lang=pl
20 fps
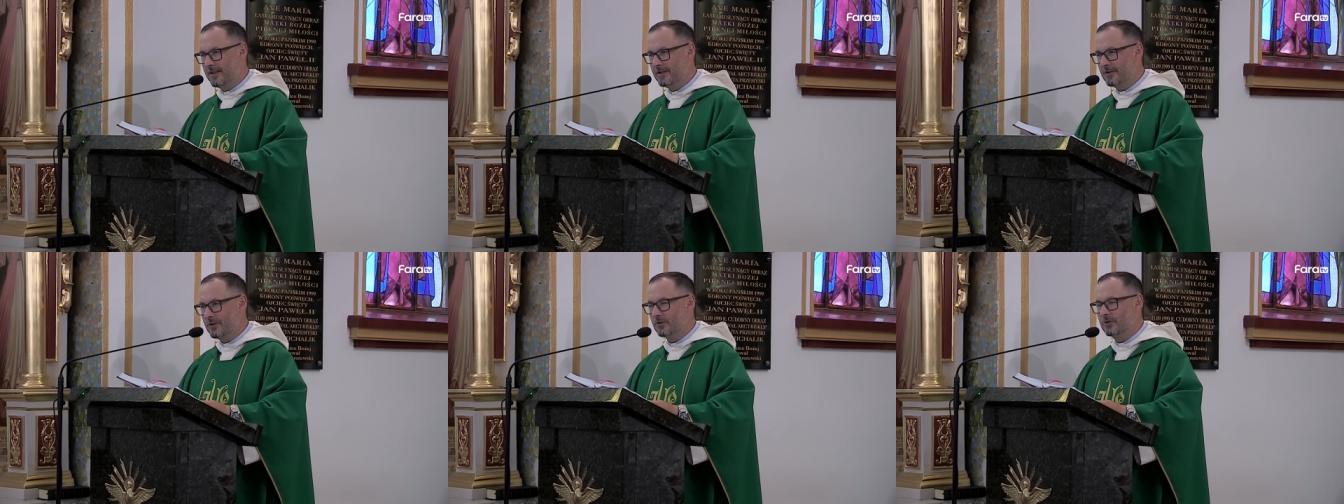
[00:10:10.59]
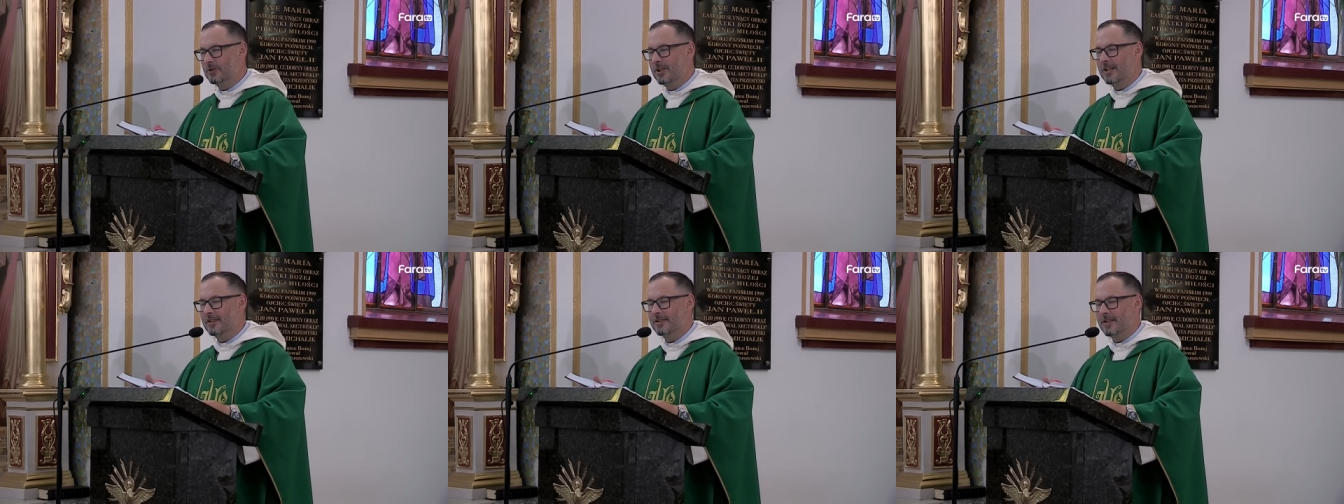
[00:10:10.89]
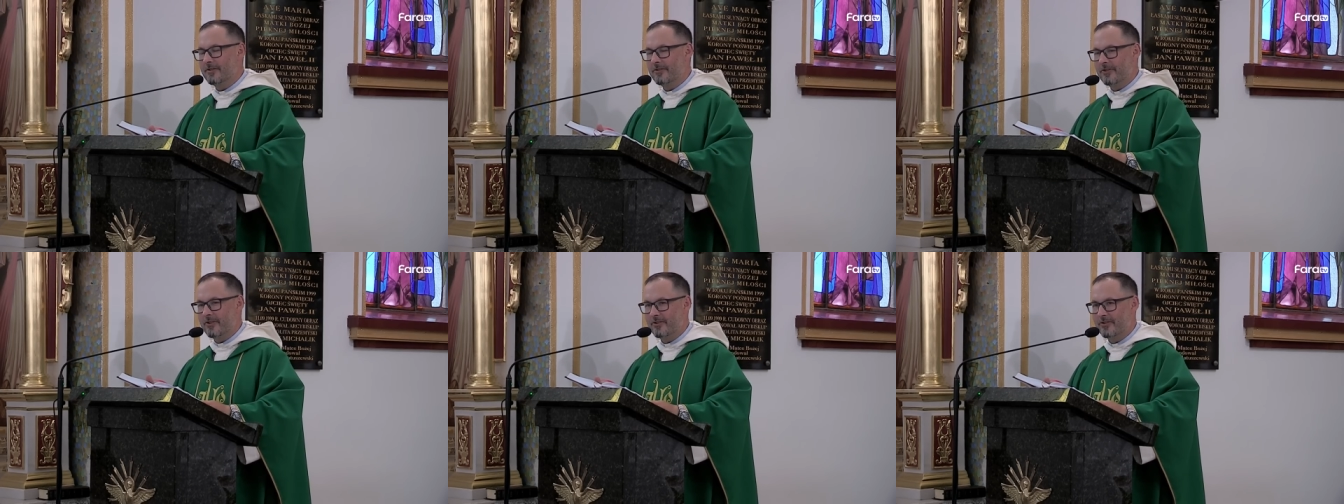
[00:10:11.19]
kto dla
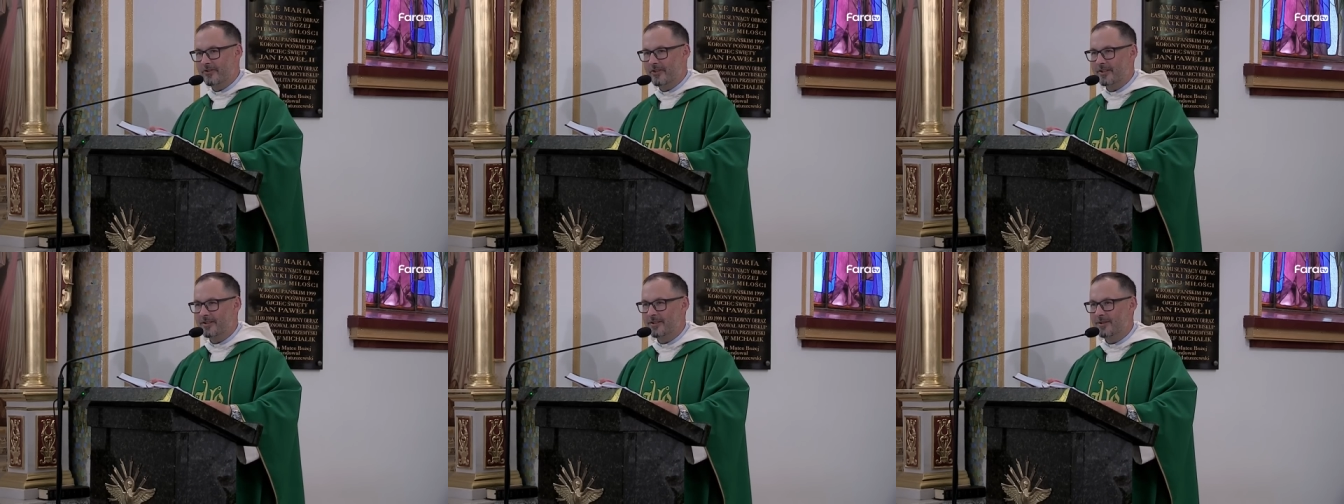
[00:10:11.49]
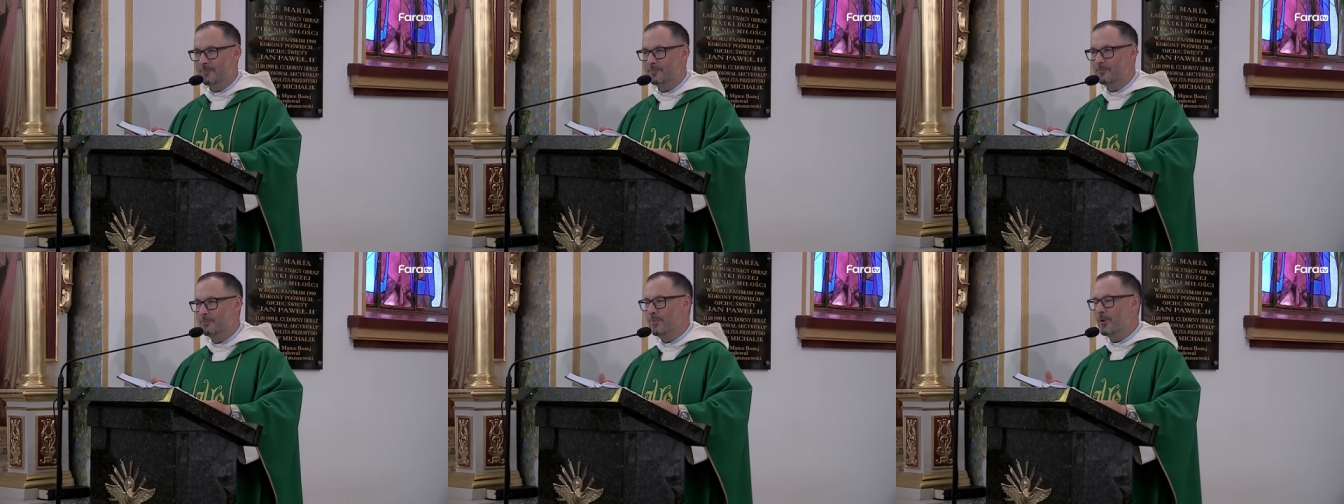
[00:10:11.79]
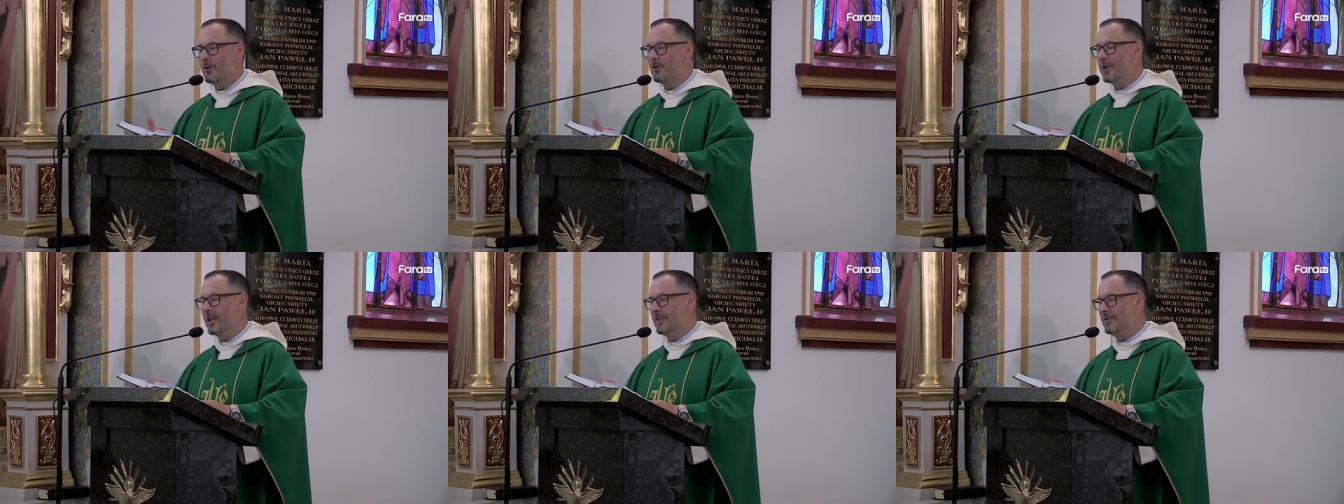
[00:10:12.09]
nas jest takim
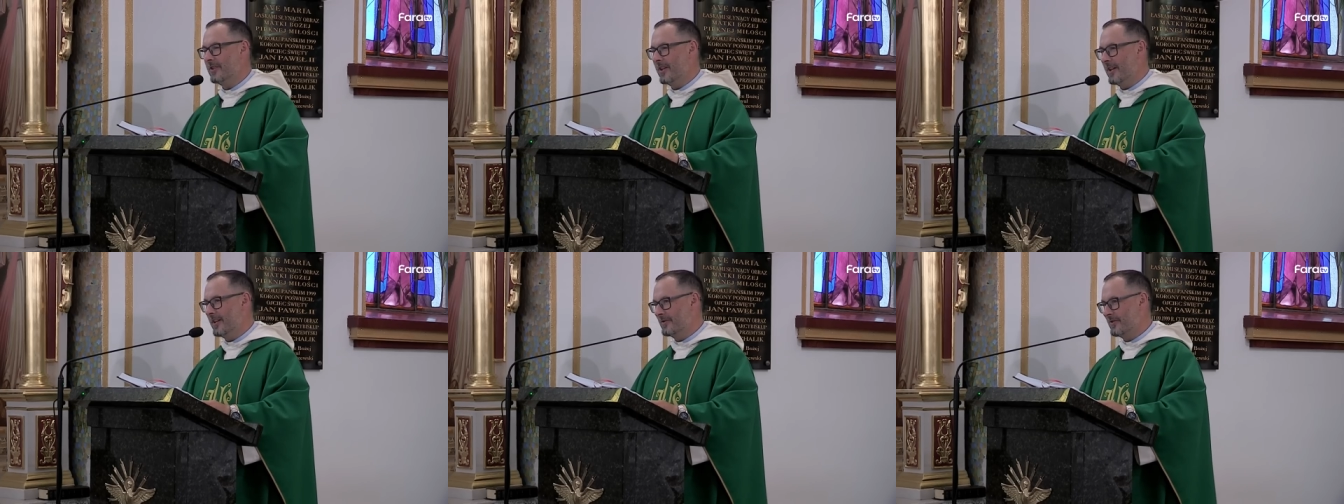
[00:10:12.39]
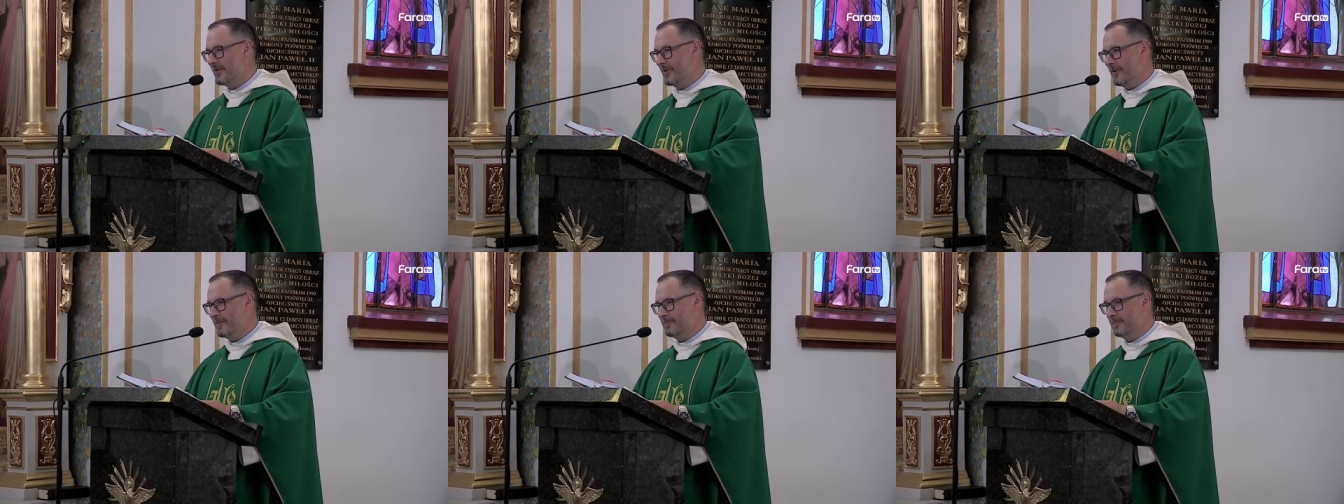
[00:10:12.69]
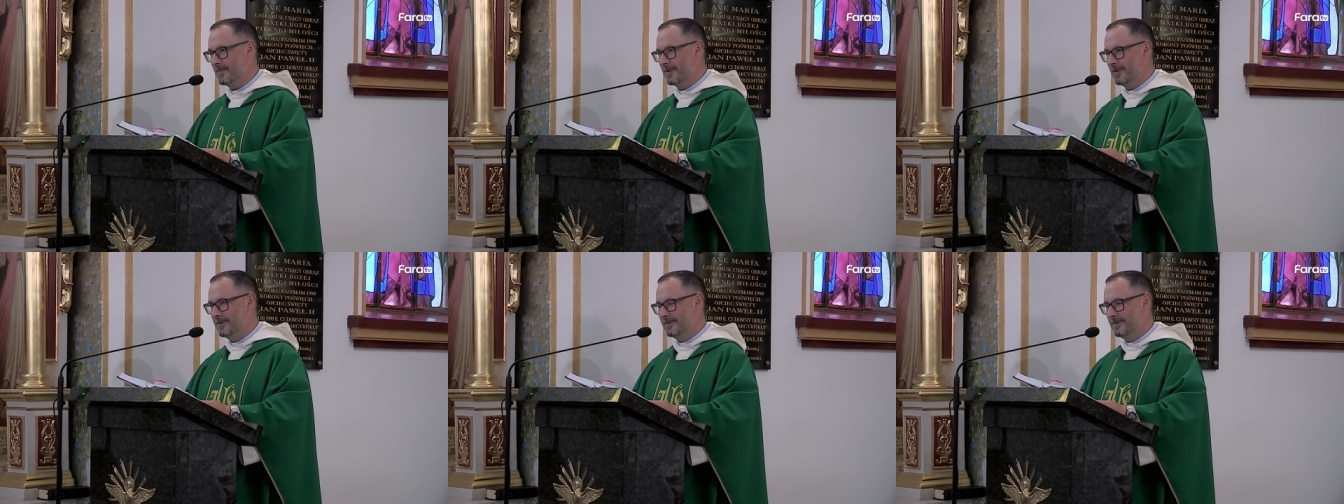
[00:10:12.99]

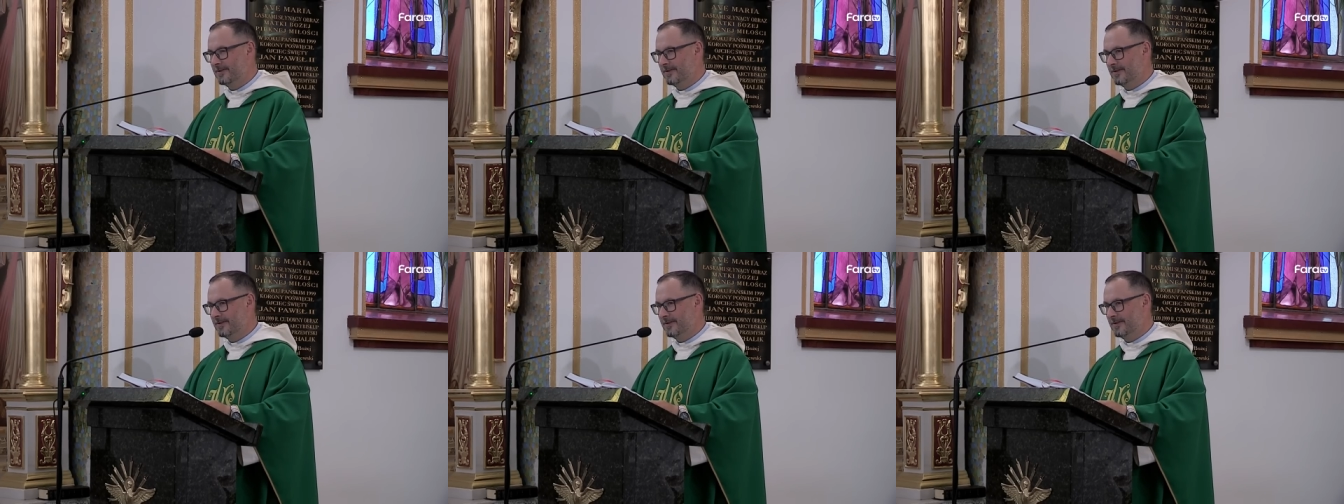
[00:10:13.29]
poganiaczem